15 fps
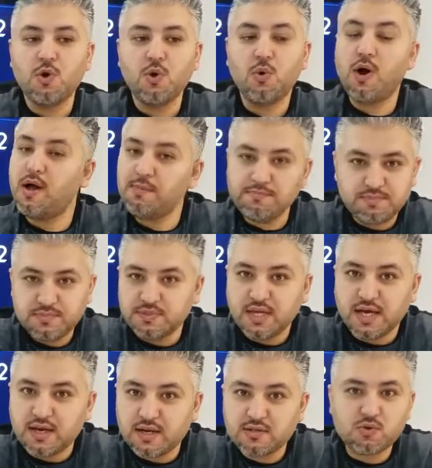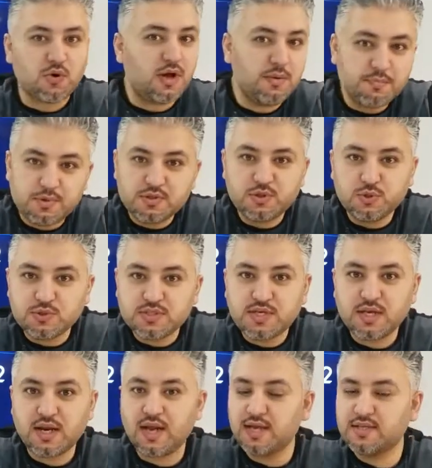وهم دايركتور هم
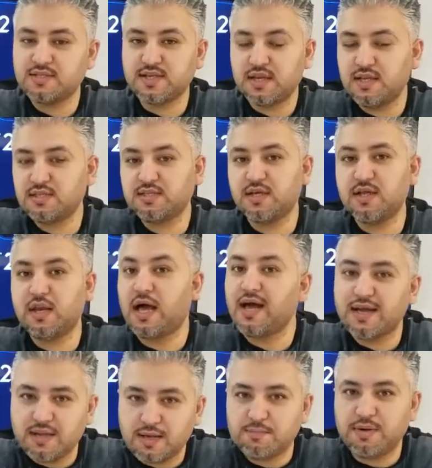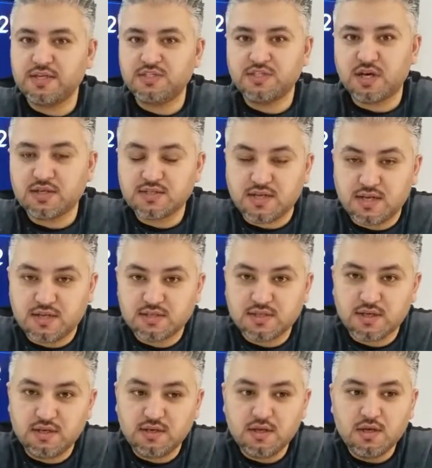بروديوسر حق سايلنت هيل اغلب اجزاء سايلنت
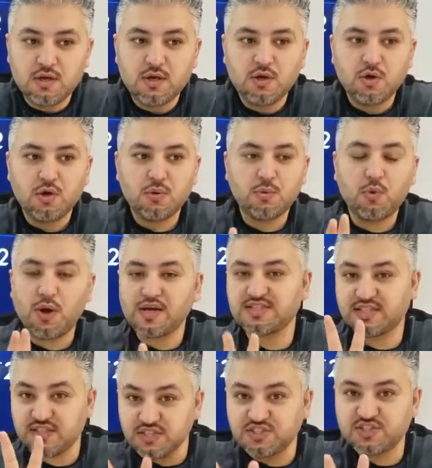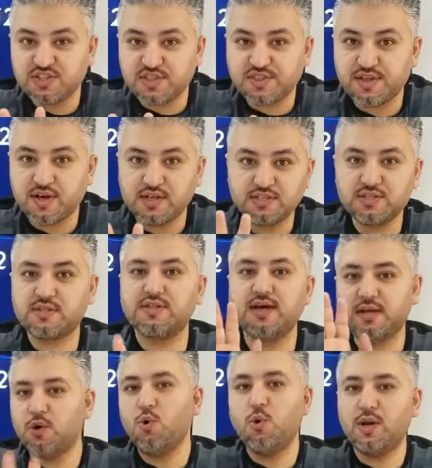هيل وخاصة الجزء الثاني، الجزء
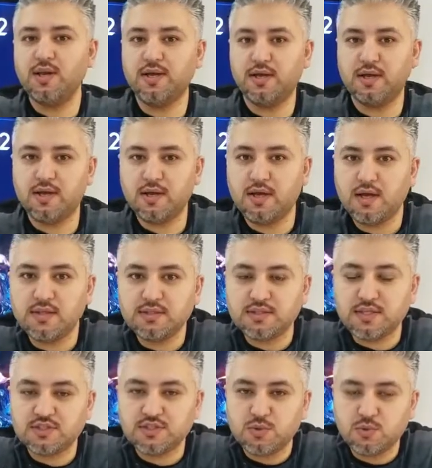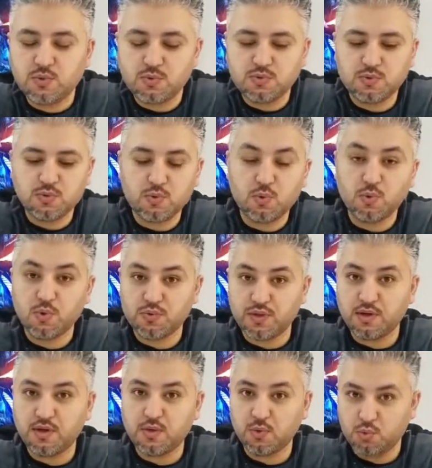الثاني هو اللي انتجه
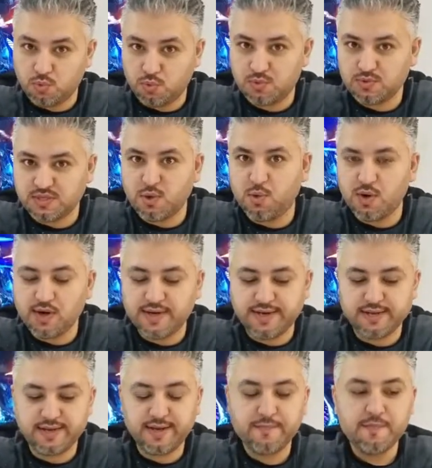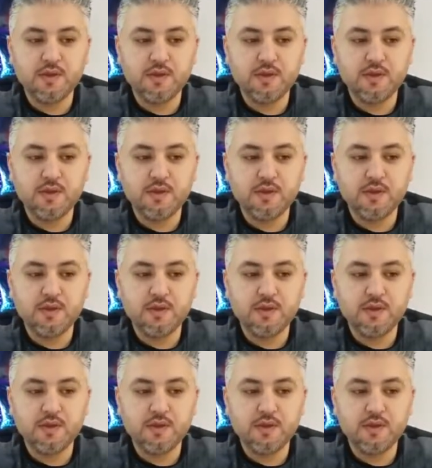وسواه يعني.